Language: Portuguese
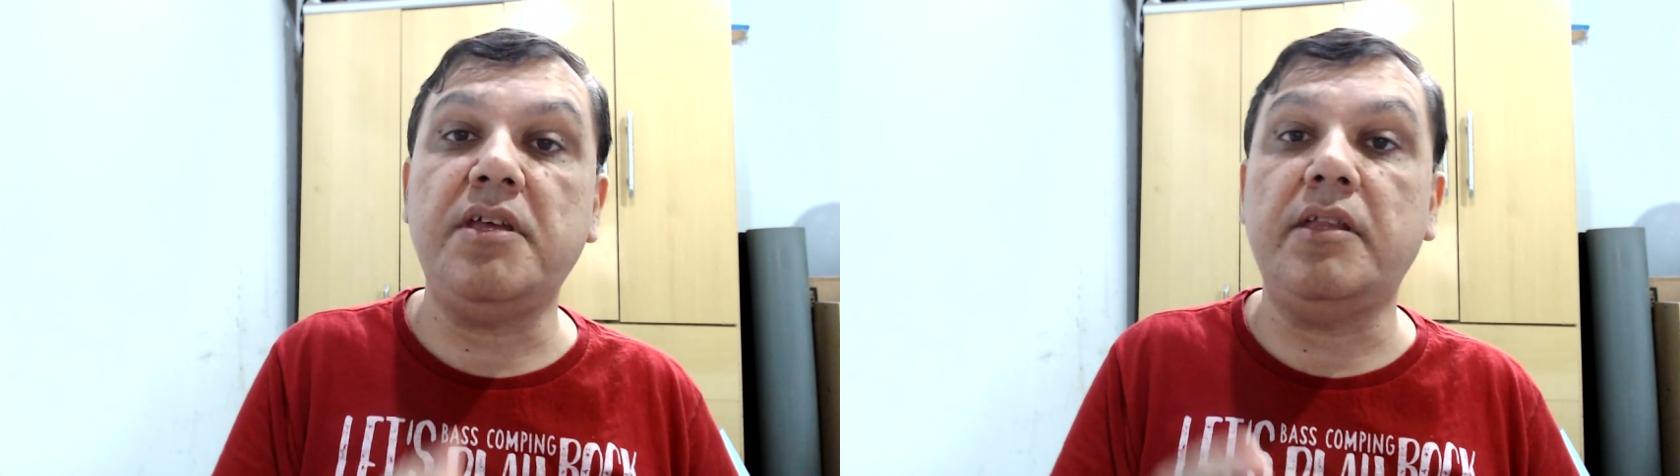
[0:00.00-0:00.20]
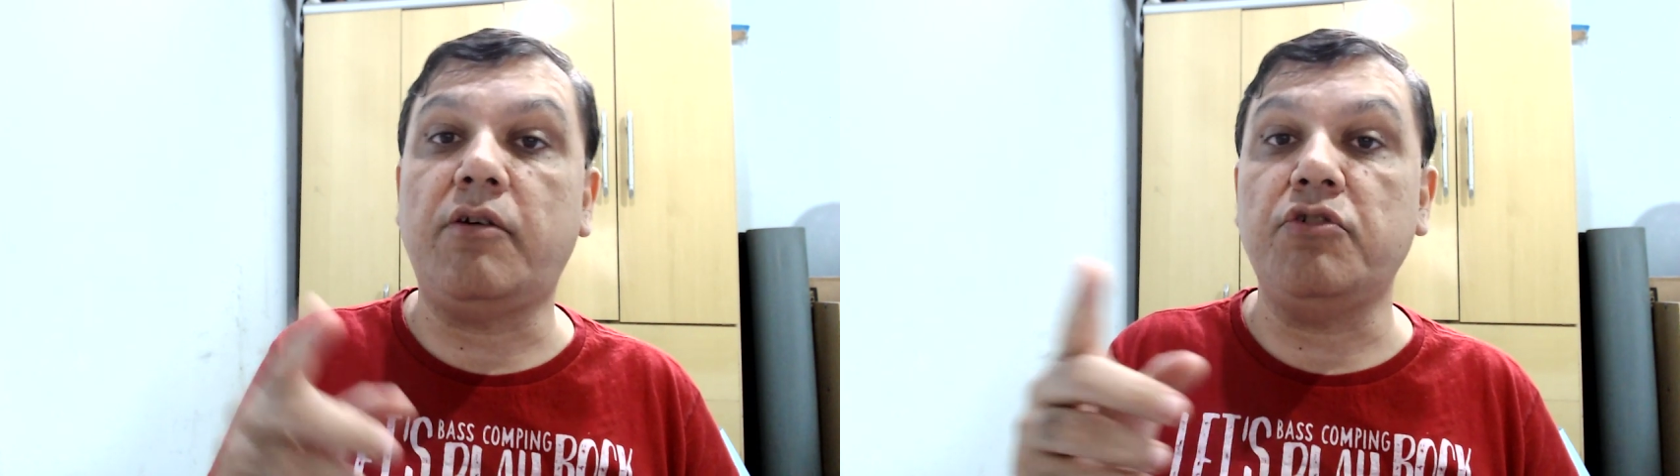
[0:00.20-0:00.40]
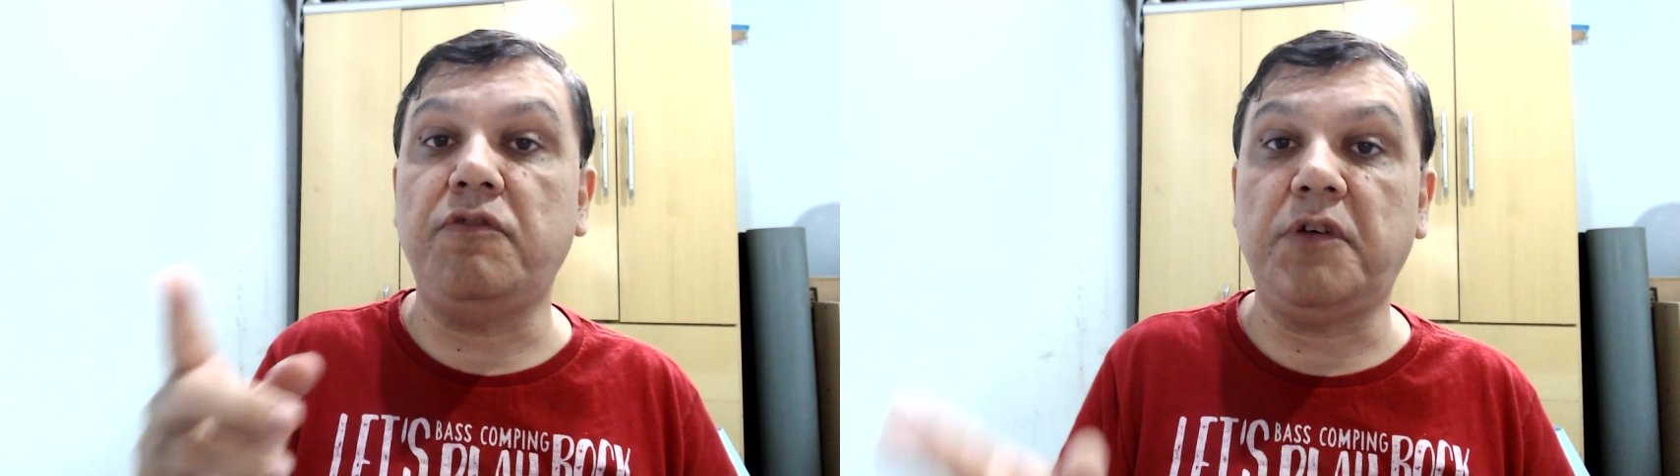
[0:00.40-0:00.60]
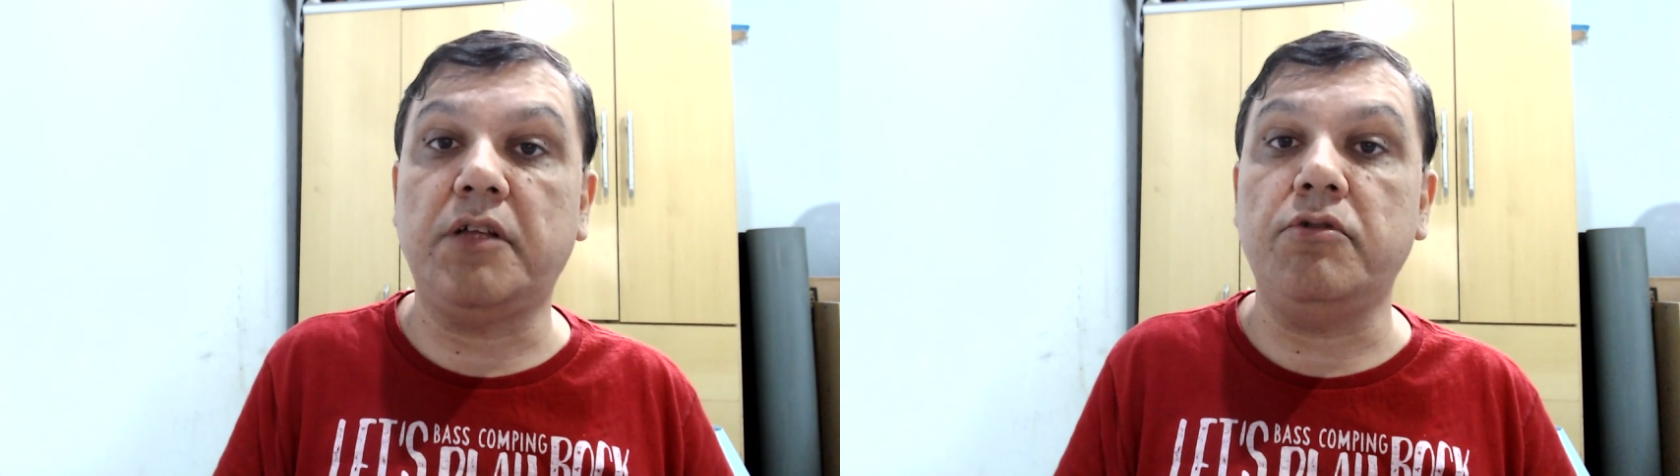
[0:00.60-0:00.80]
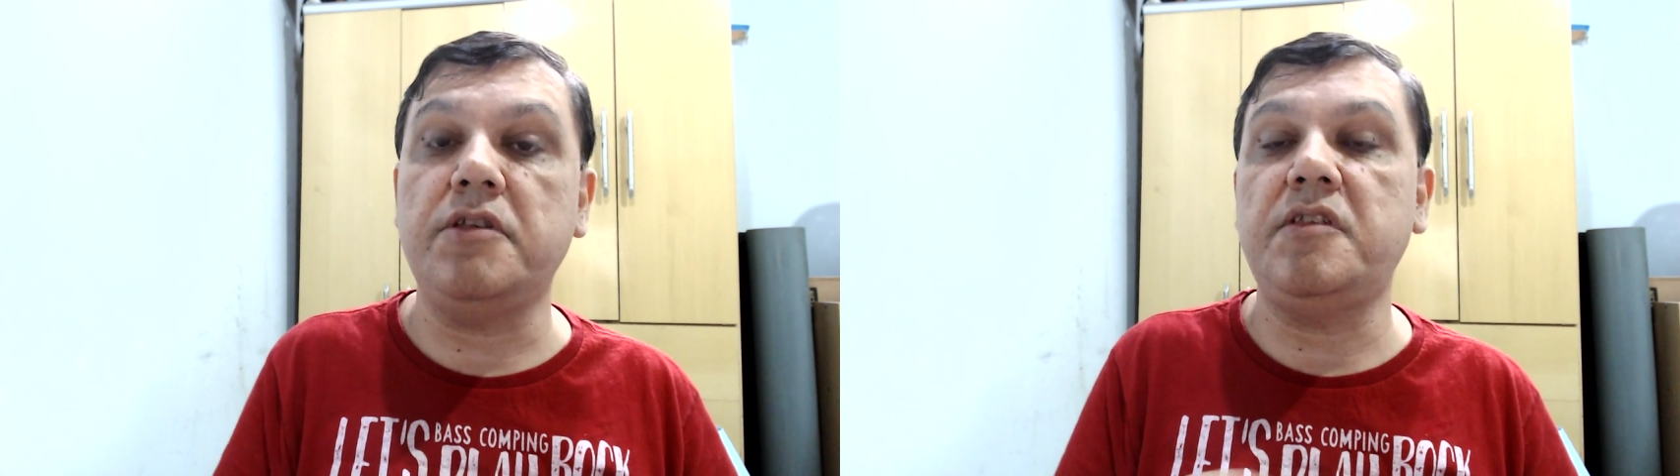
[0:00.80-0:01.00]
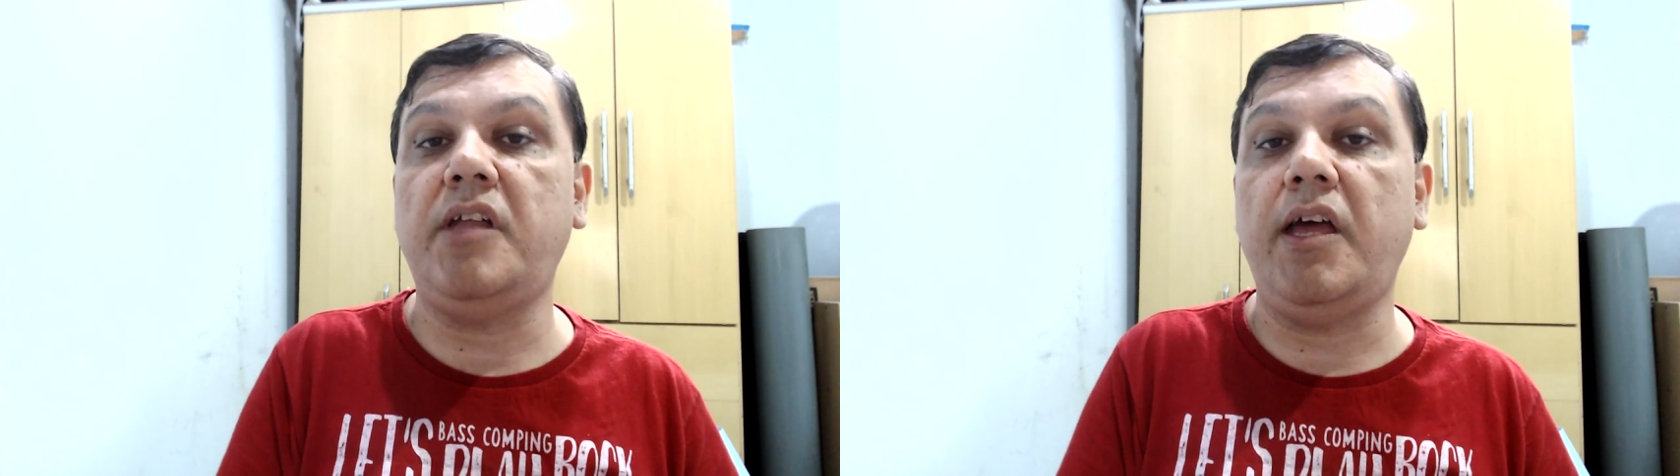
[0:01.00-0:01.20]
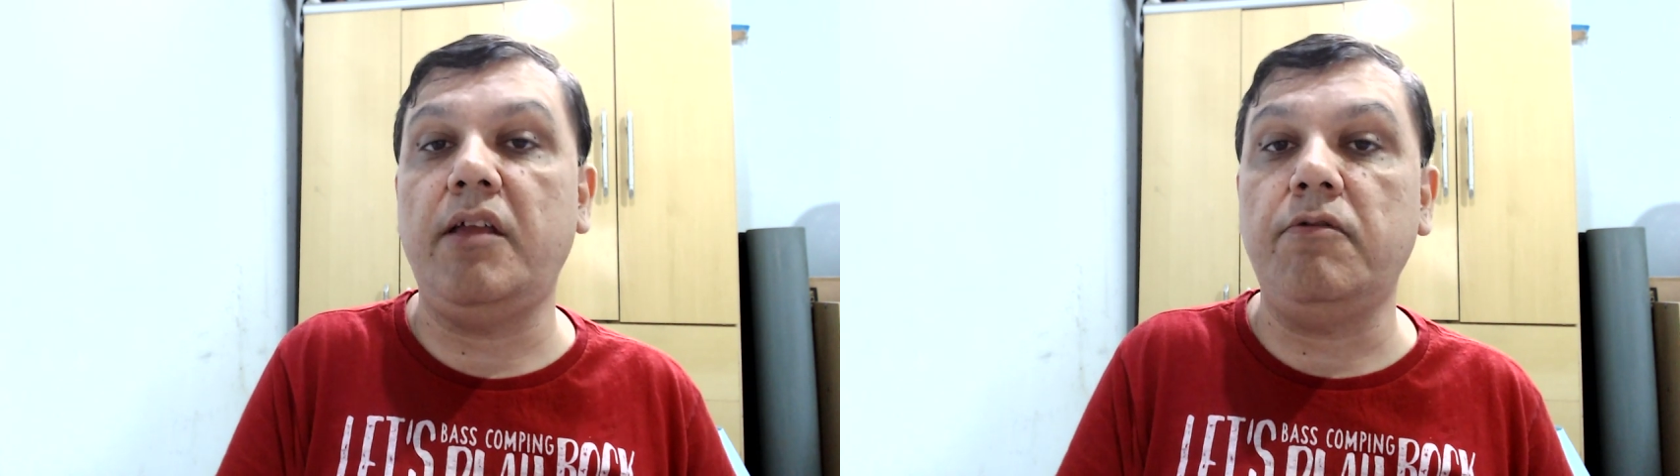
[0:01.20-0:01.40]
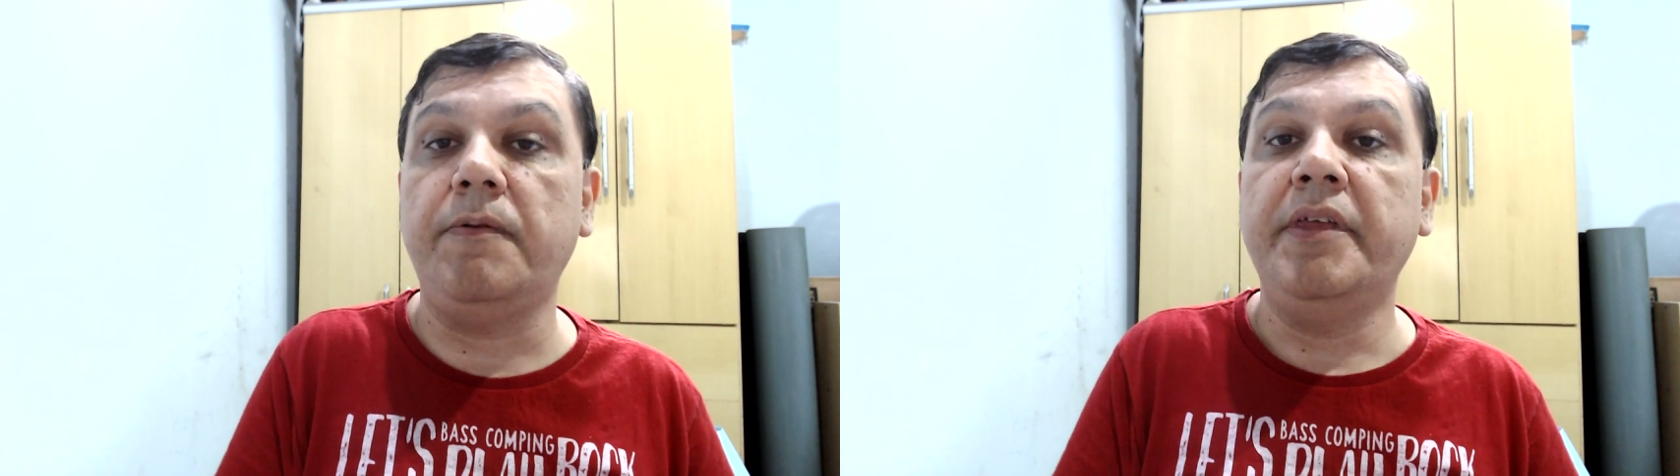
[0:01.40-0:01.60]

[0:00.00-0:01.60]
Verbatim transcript: decodificador estéreo.